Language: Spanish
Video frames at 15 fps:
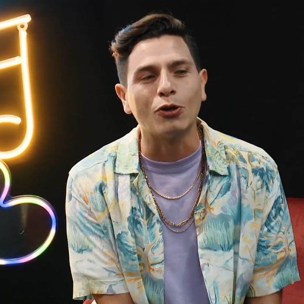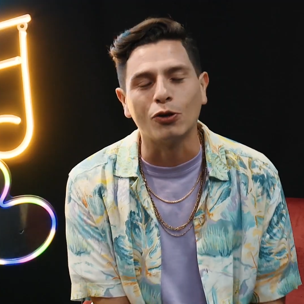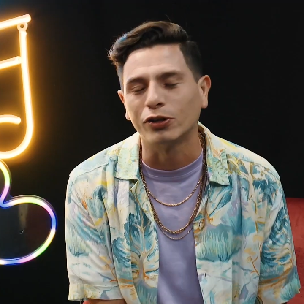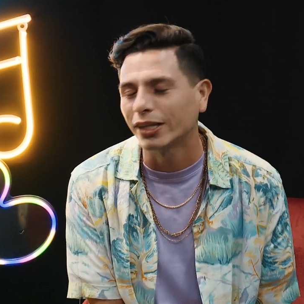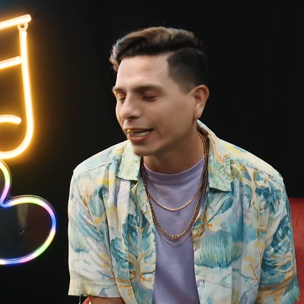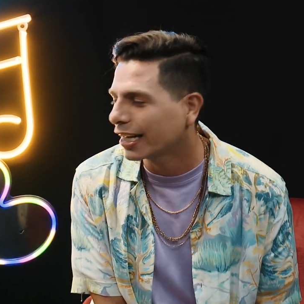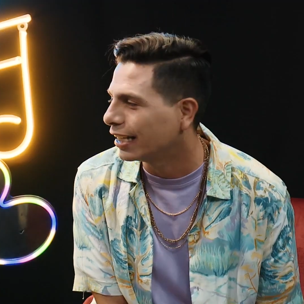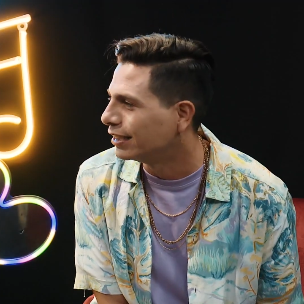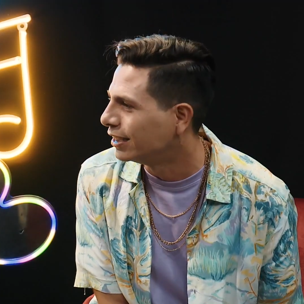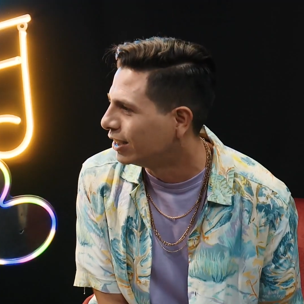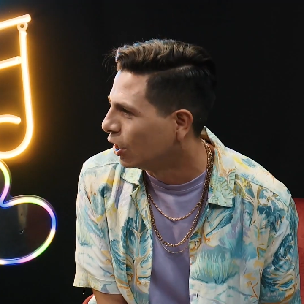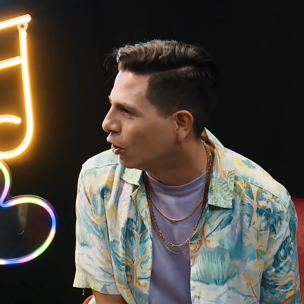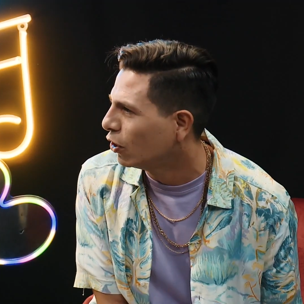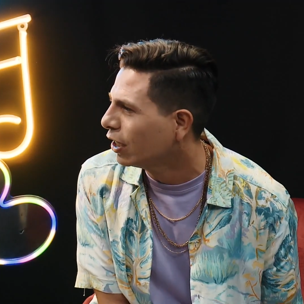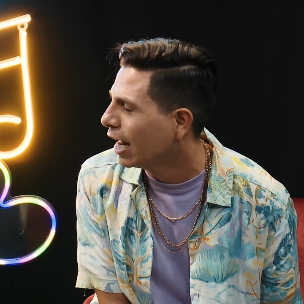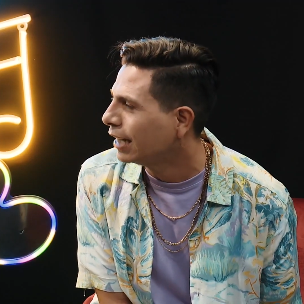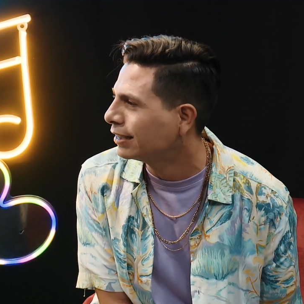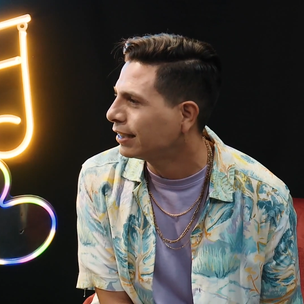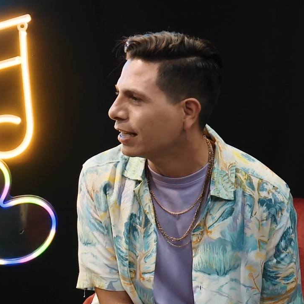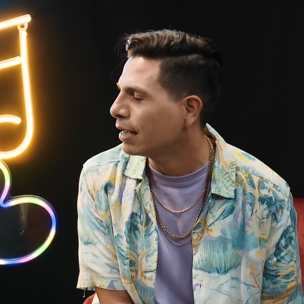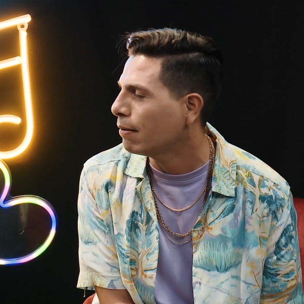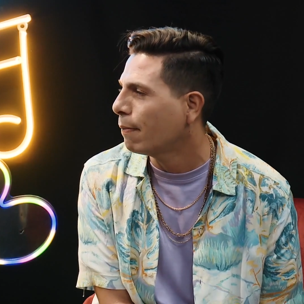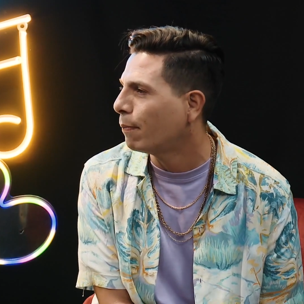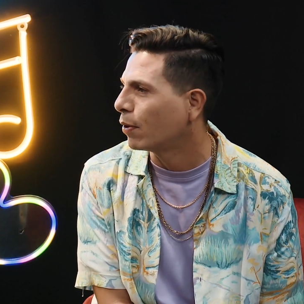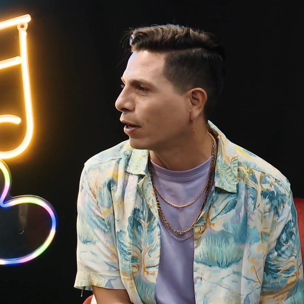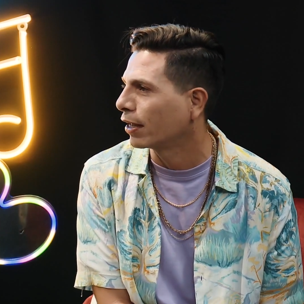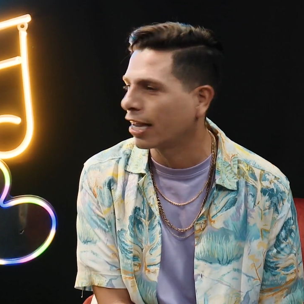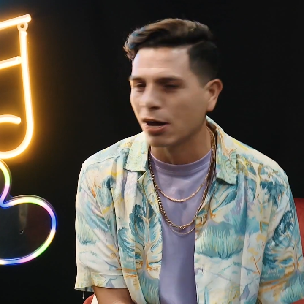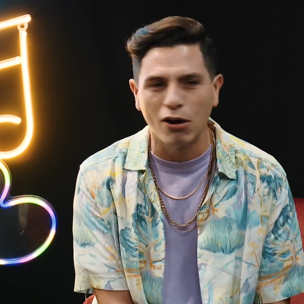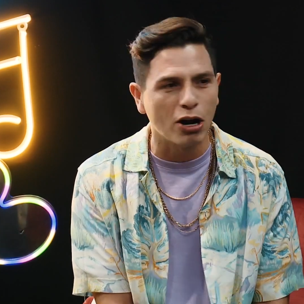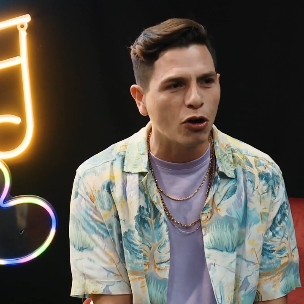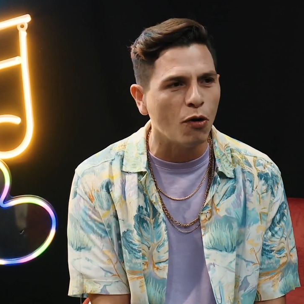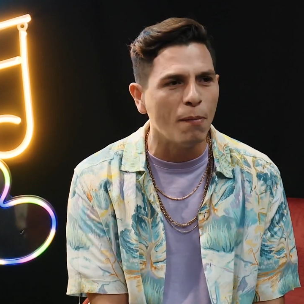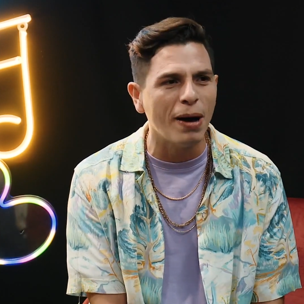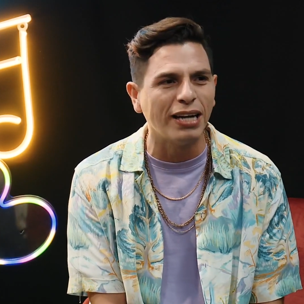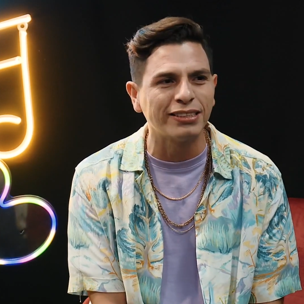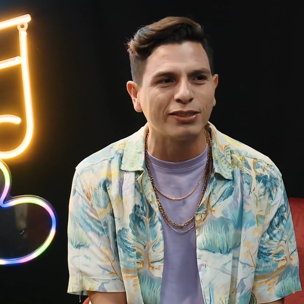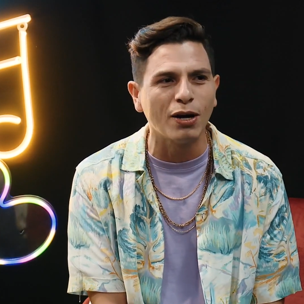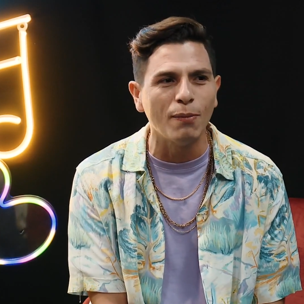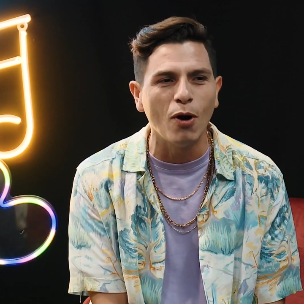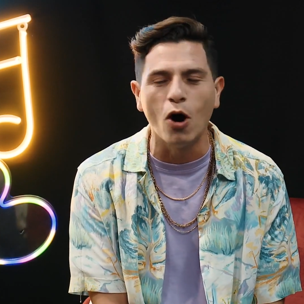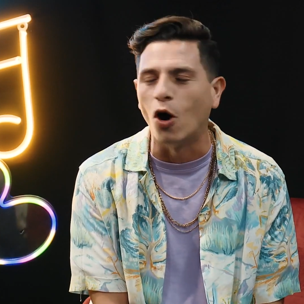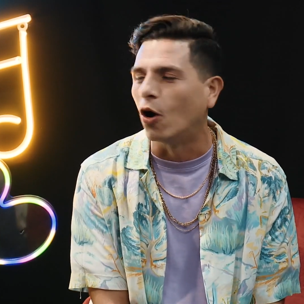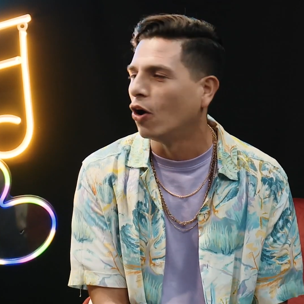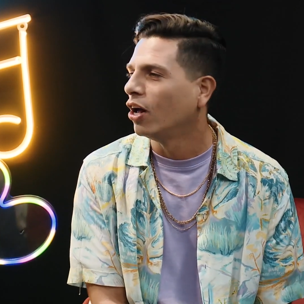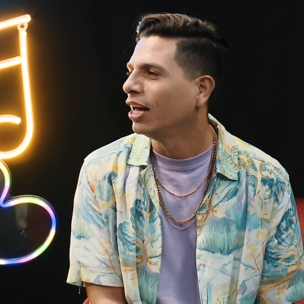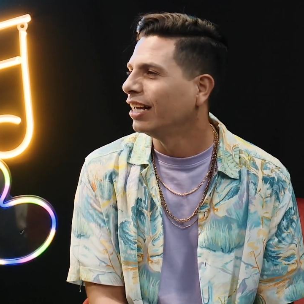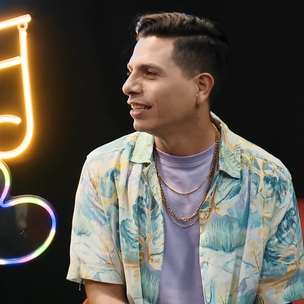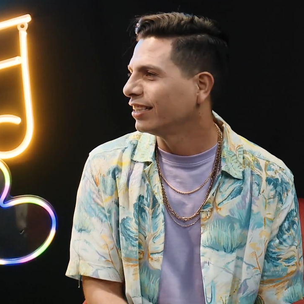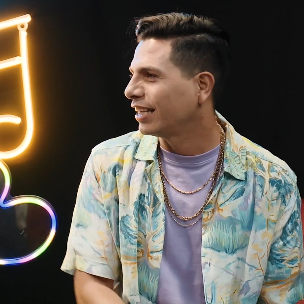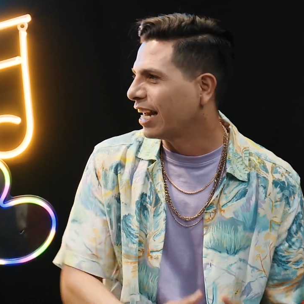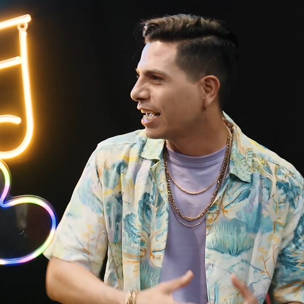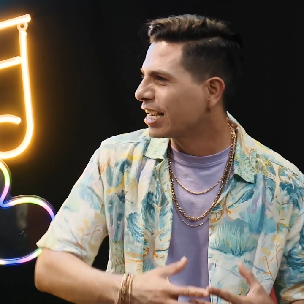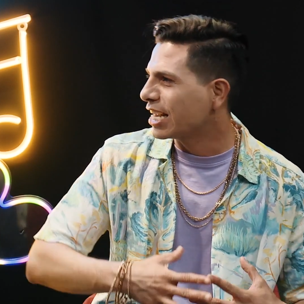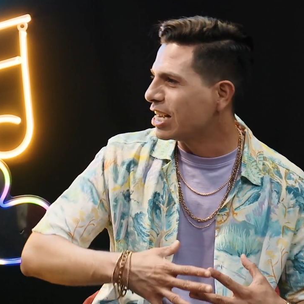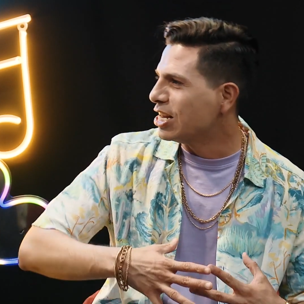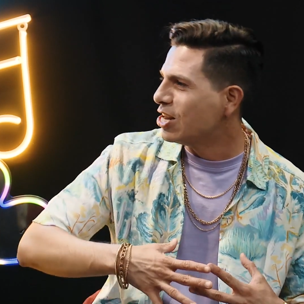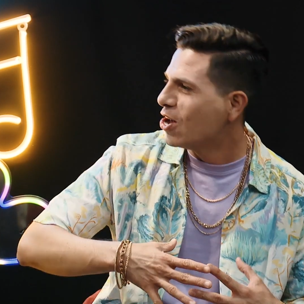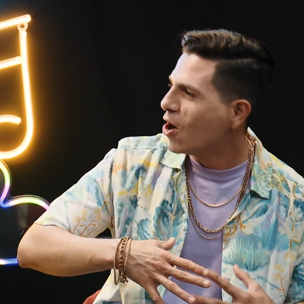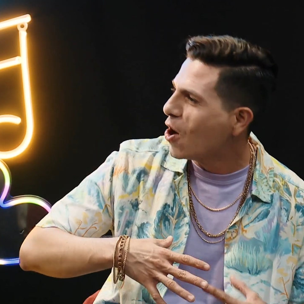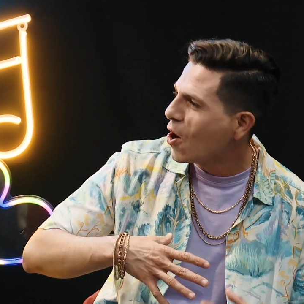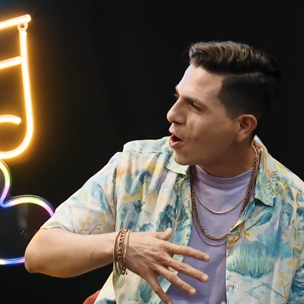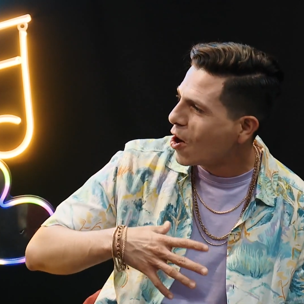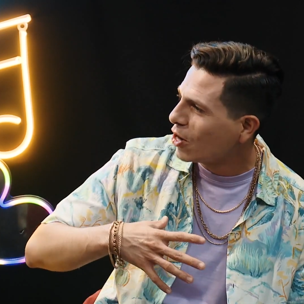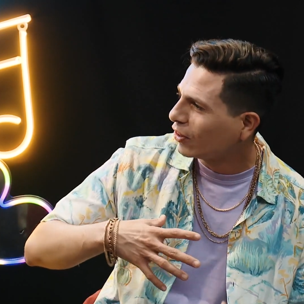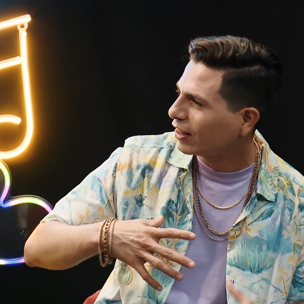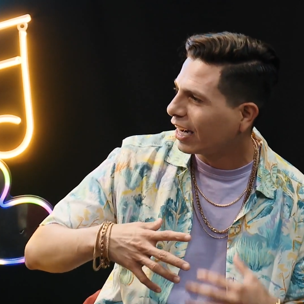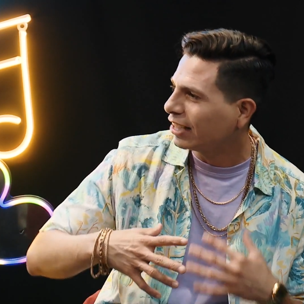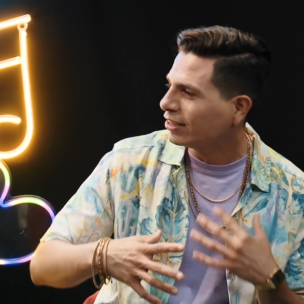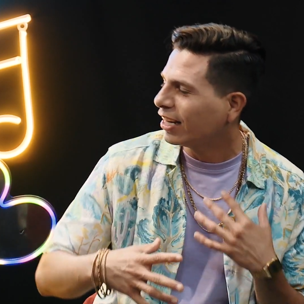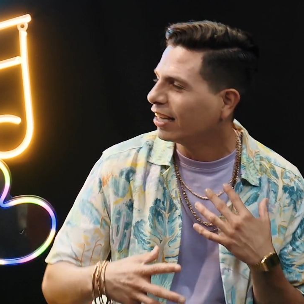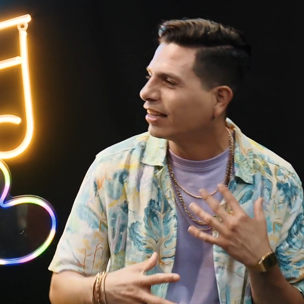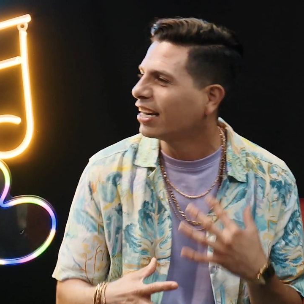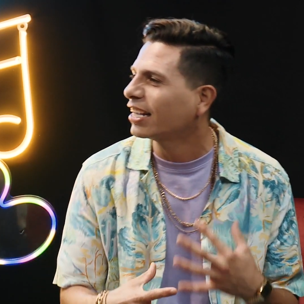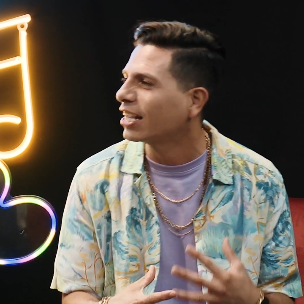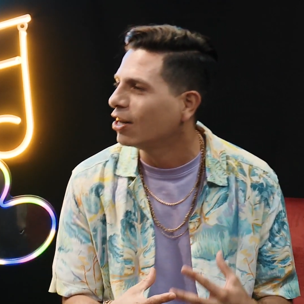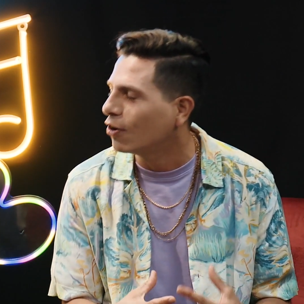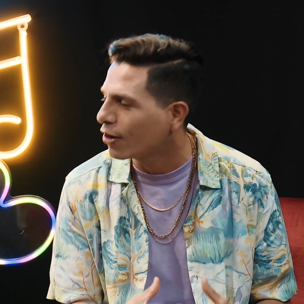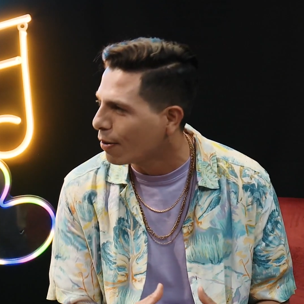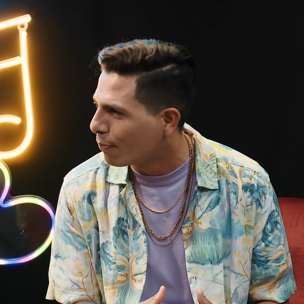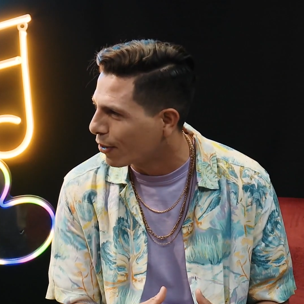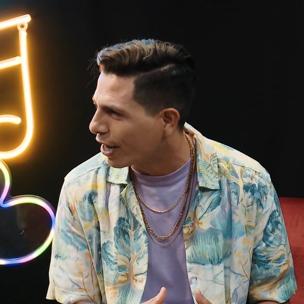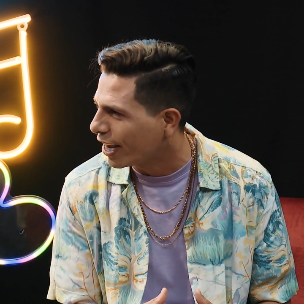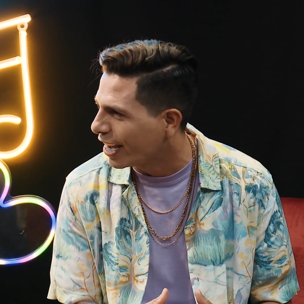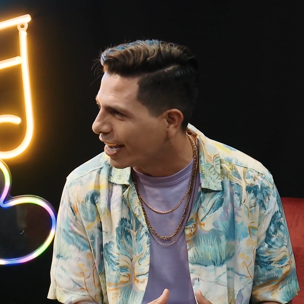otra canción, esta lleva, por... quiero algo más como tranquilón, traes una tranquilona por ahí.